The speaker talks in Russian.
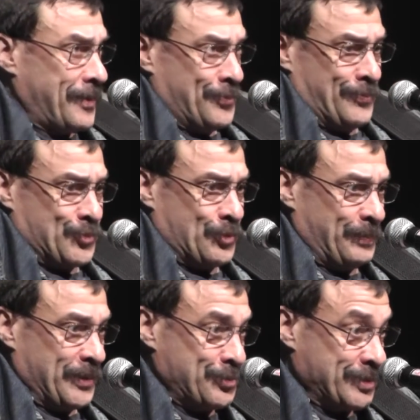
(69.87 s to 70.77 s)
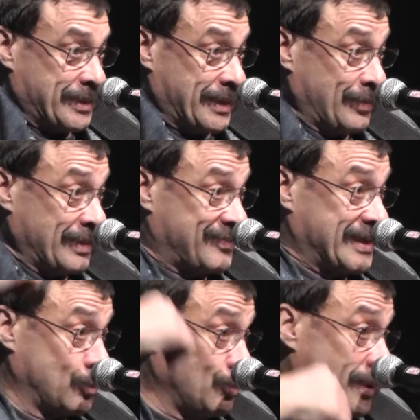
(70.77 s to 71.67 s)
у меня высокая прическа такая у нас в
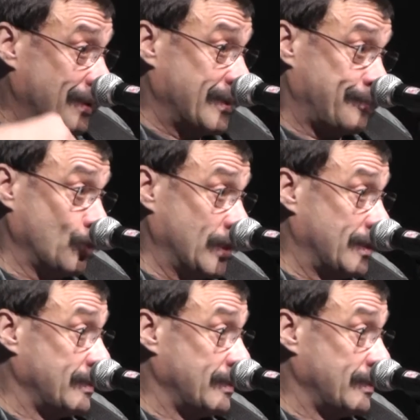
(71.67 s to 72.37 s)
саду была, меня пугала,